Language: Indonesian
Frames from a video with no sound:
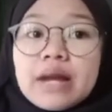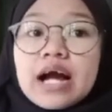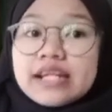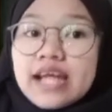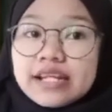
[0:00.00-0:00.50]

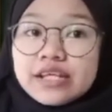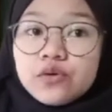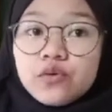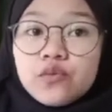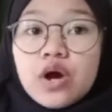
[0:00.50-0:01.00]

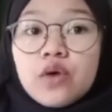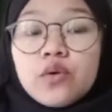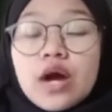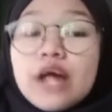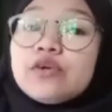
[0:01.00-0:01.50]
ma'daniyu
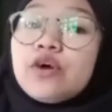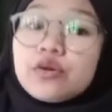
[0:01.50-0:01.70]
wa huwa